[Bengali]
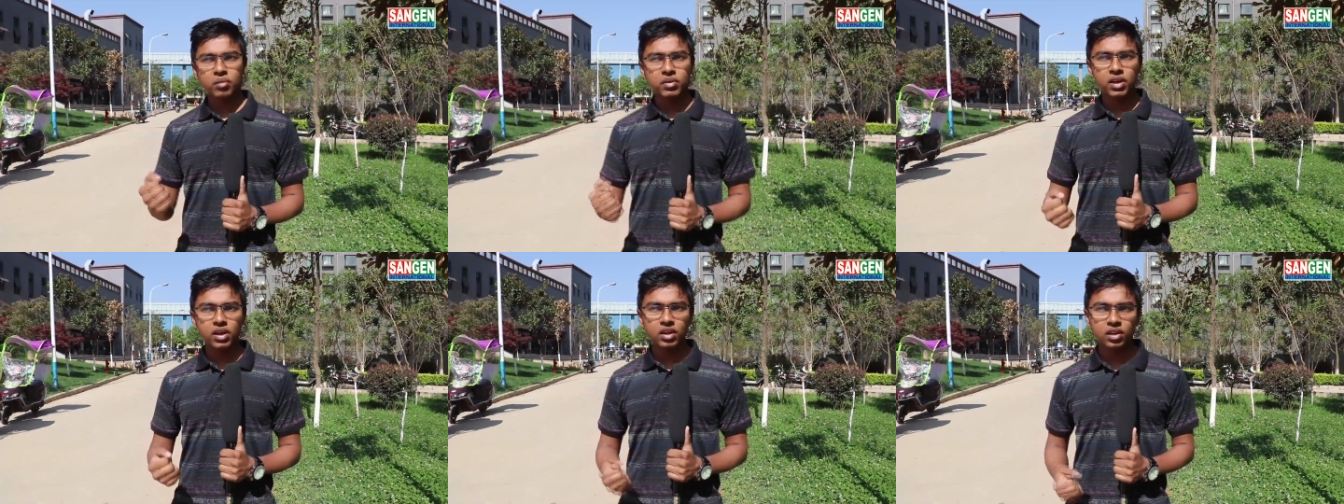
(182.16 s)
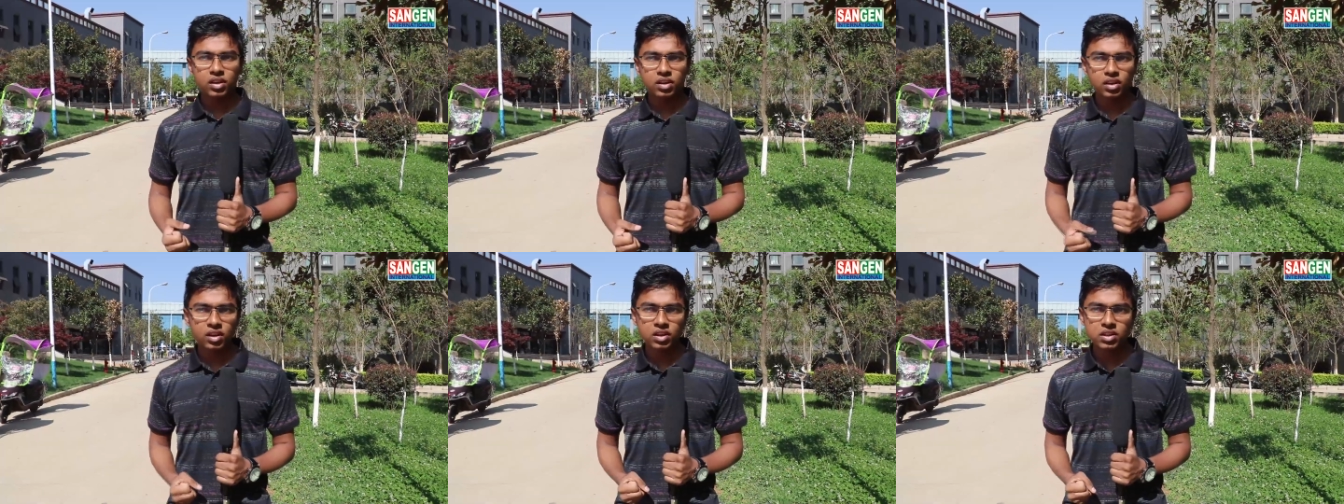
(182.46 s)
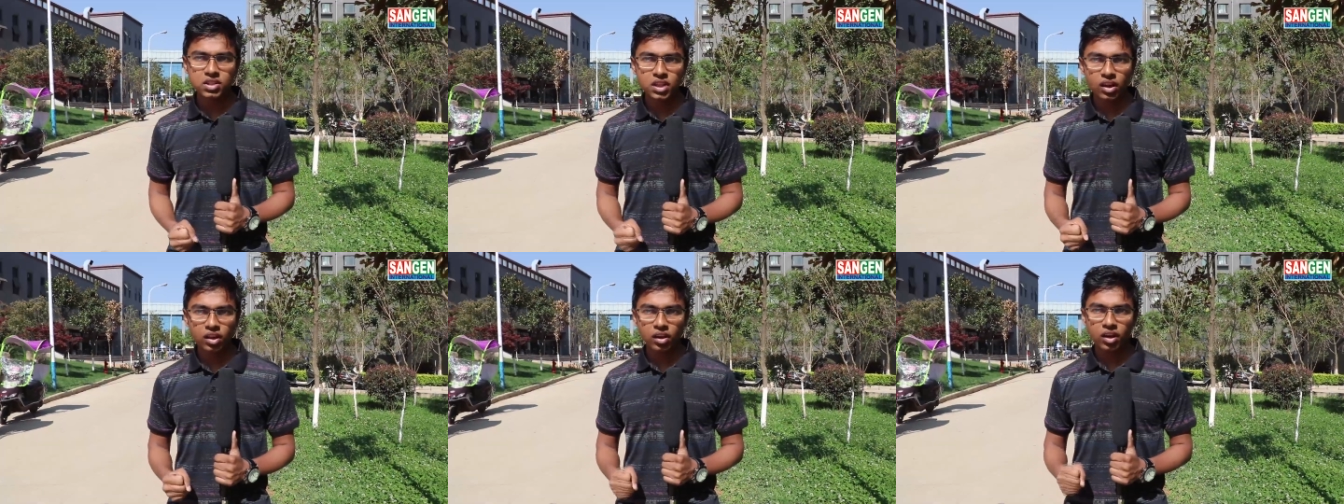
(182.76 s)
আমি
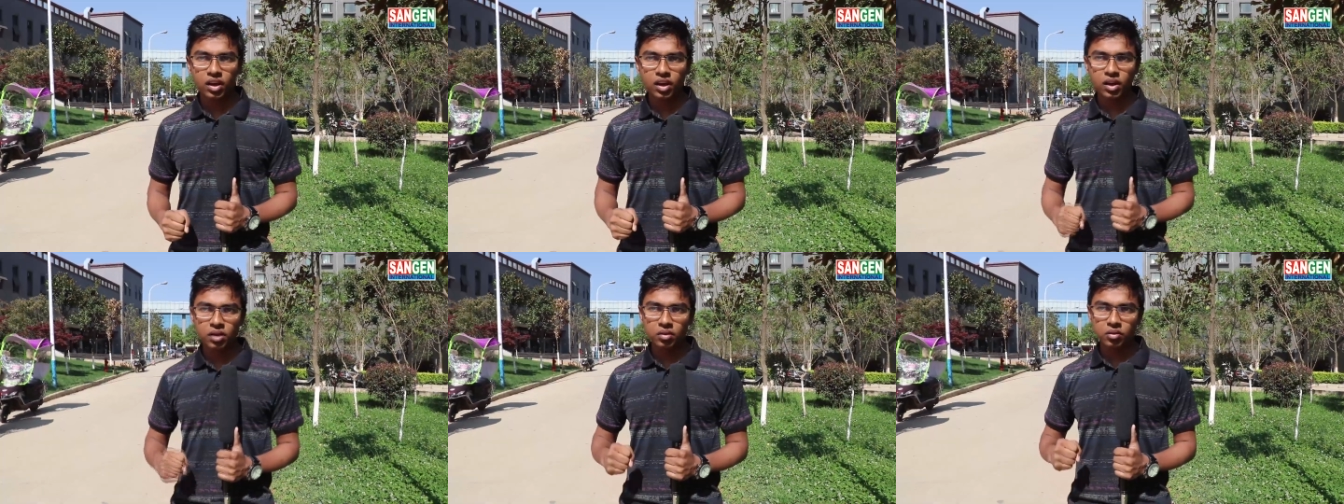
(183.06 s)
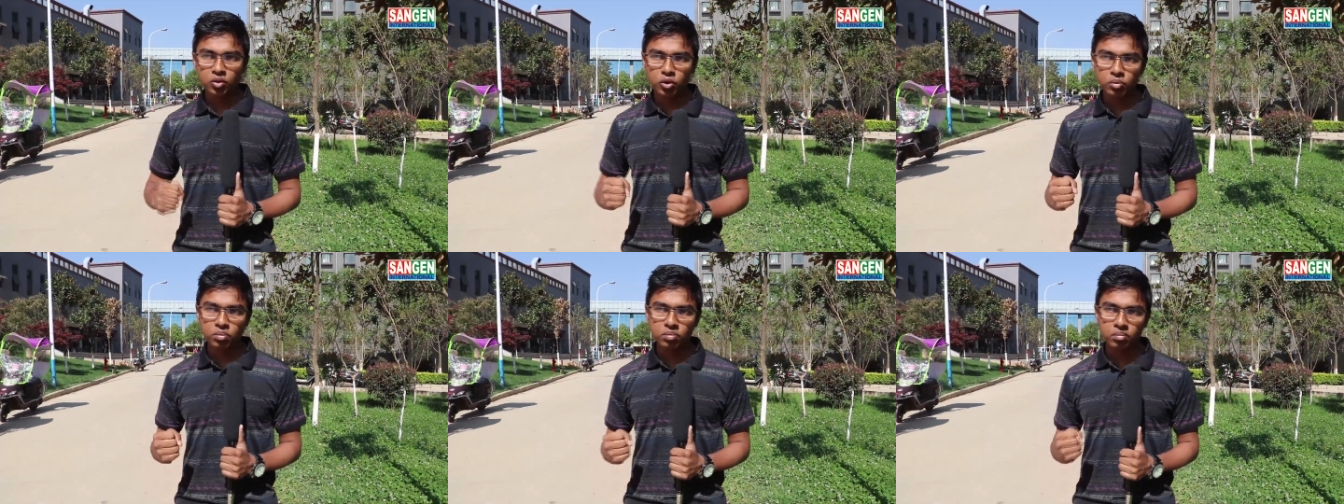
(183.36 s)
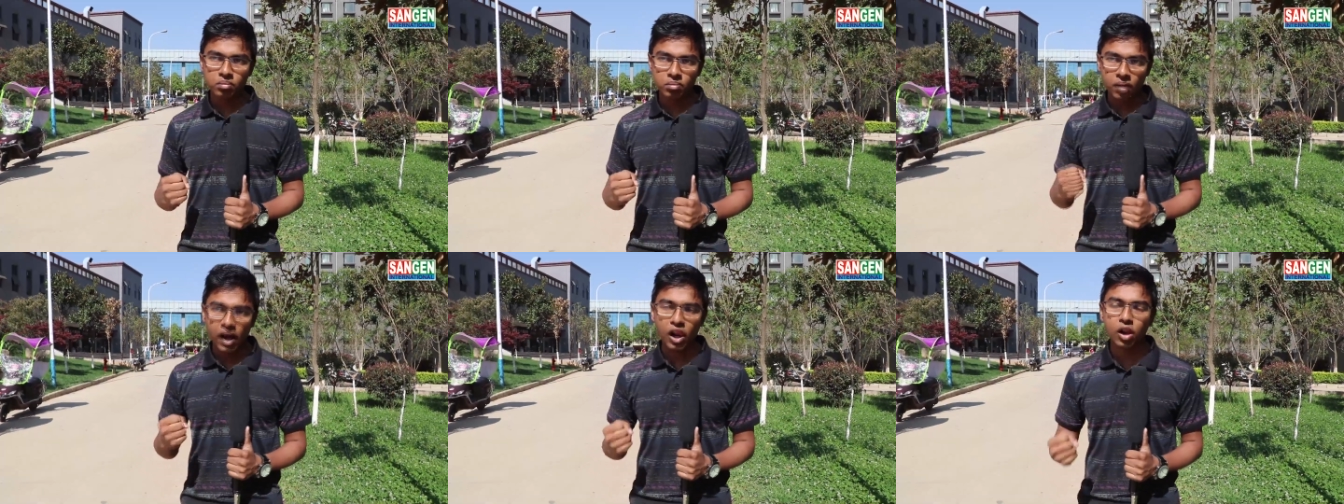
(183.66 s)
ইনশাল্লাহ খুব
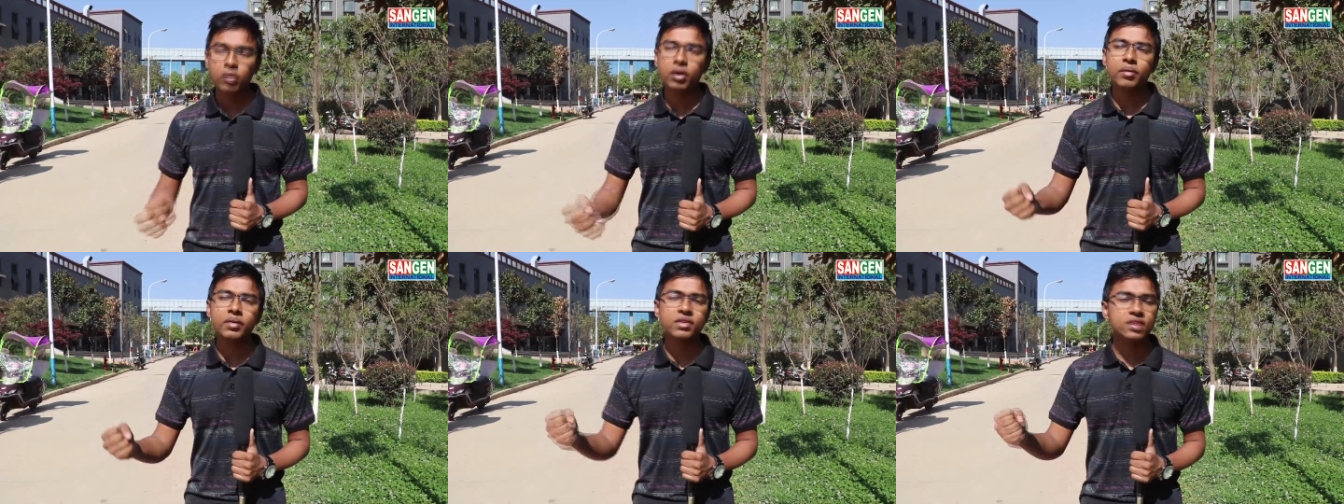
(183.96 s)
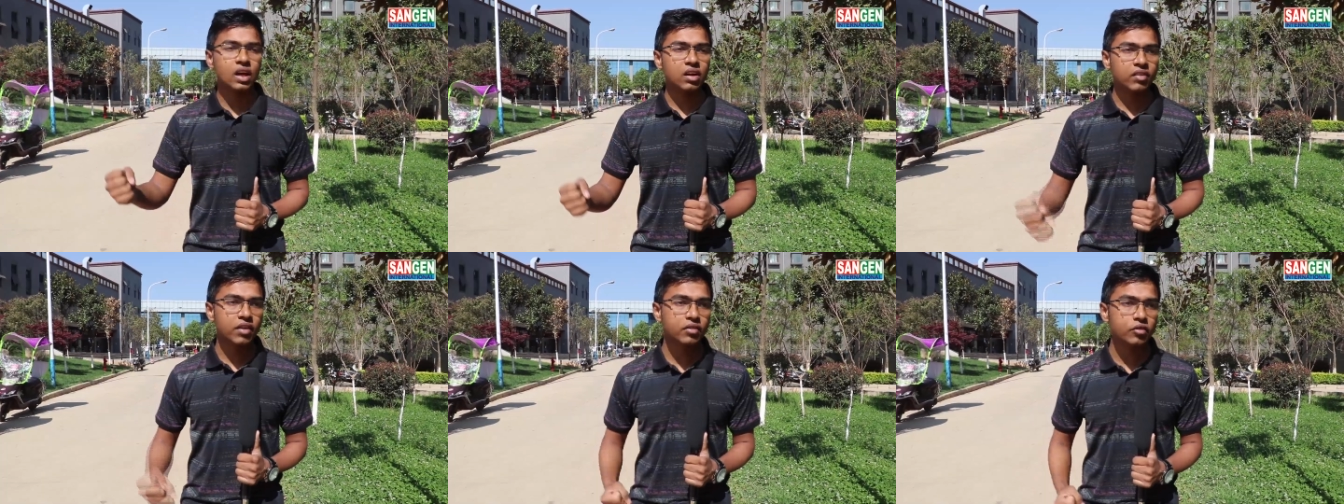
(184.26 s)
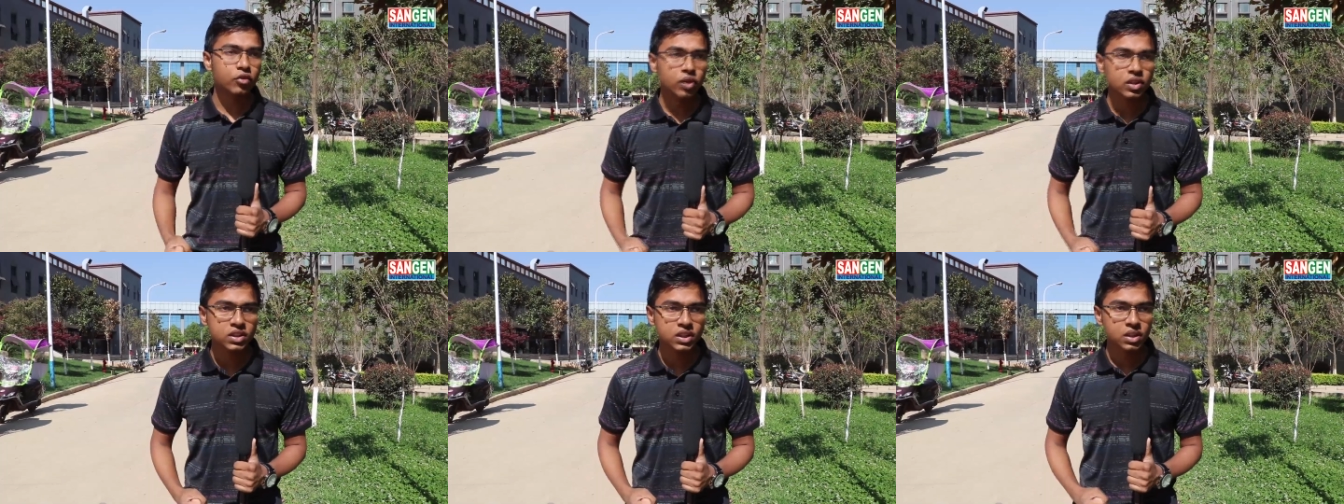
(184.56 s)
ভালোভাবেই সার্ভাইভ
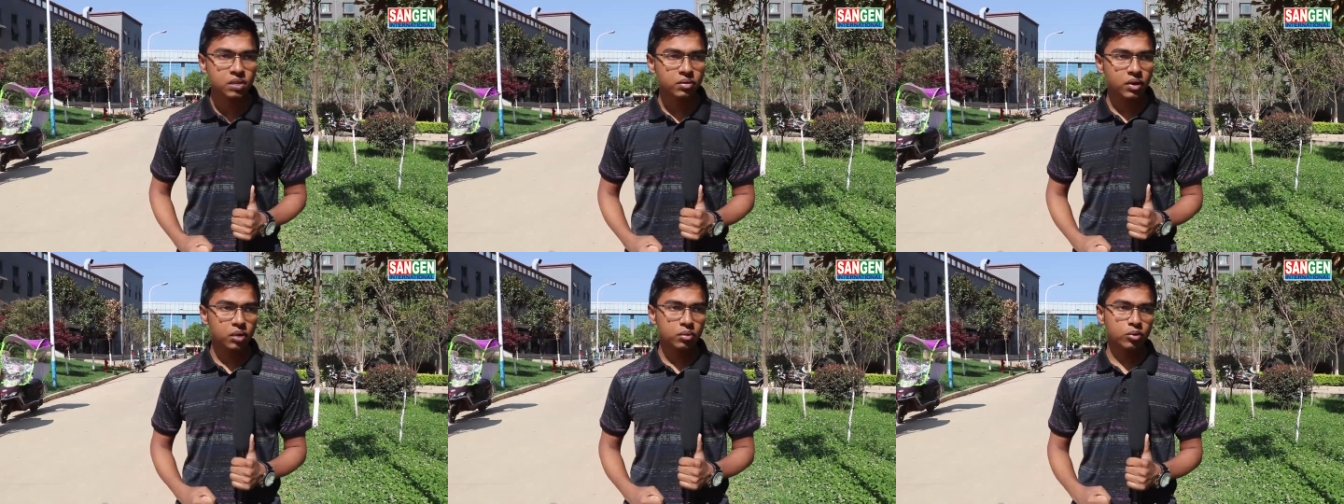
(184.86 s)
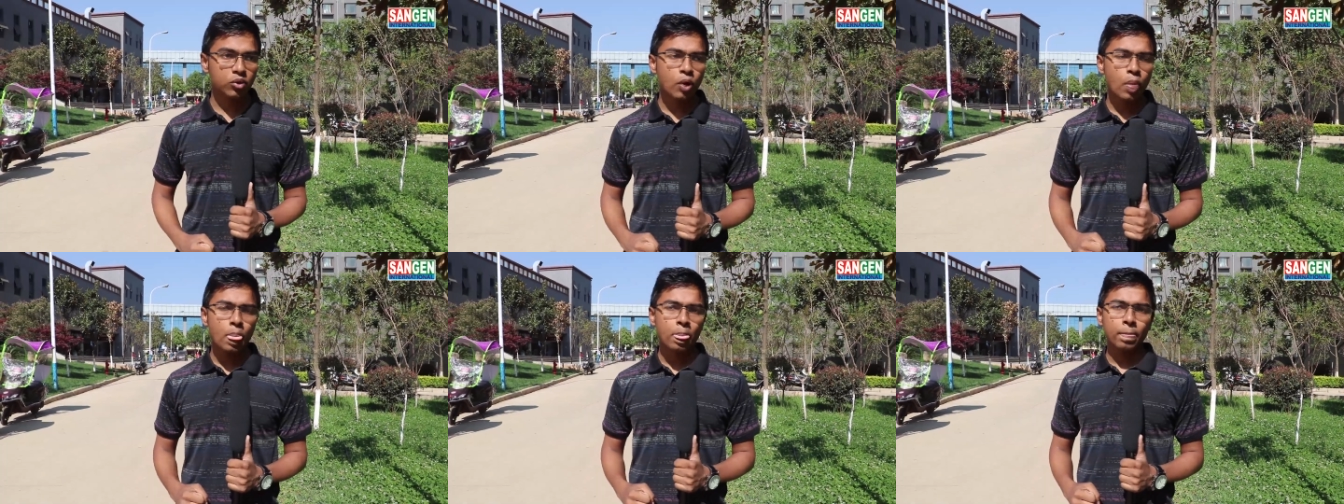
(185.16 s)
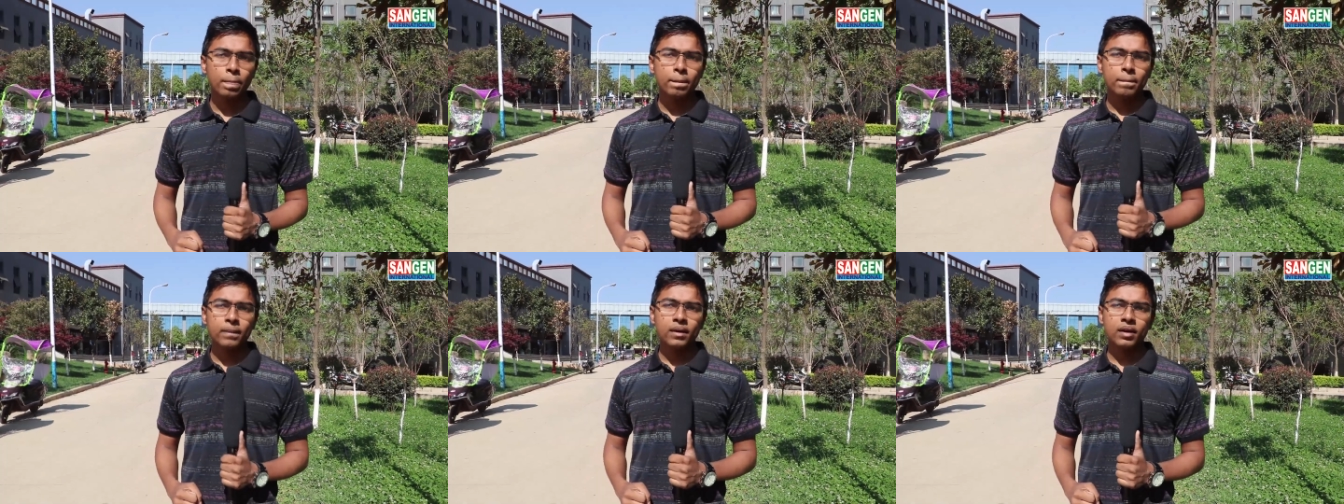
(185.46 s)
করে যেতে পারবো
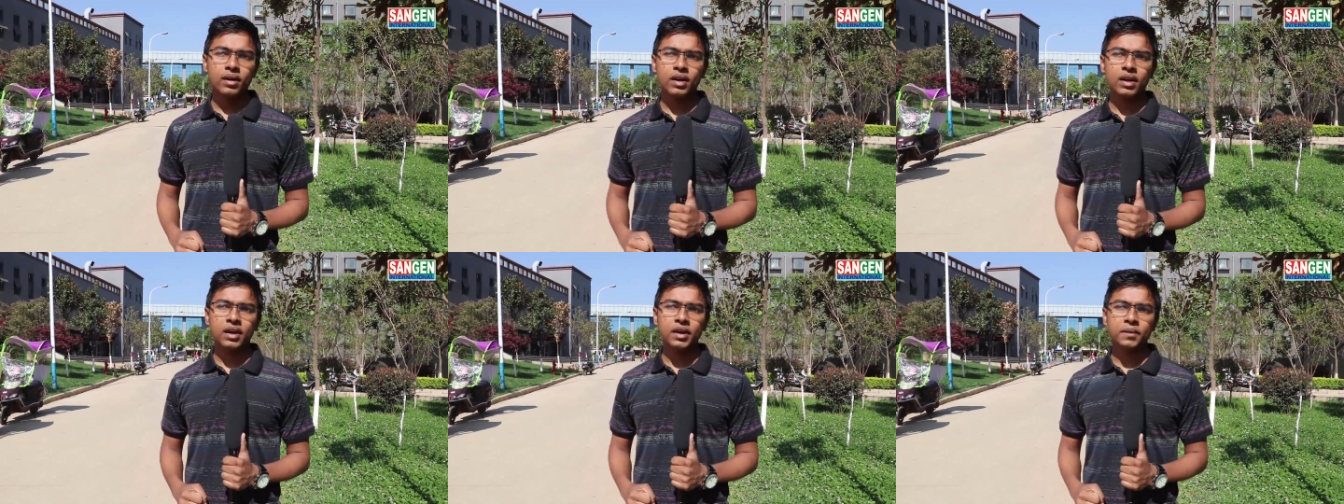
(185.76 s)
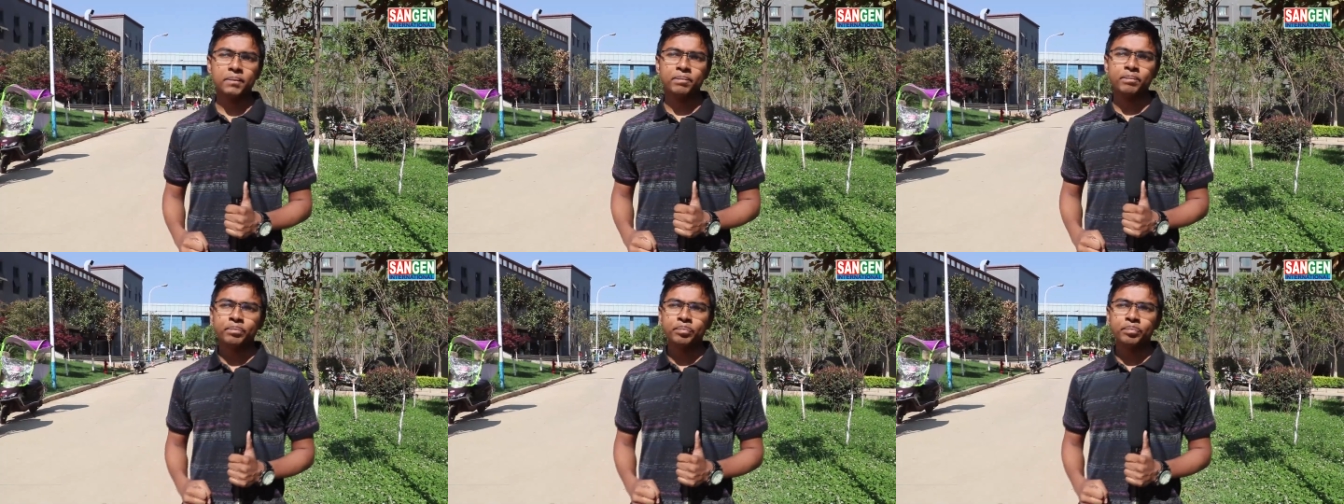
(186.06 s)
আর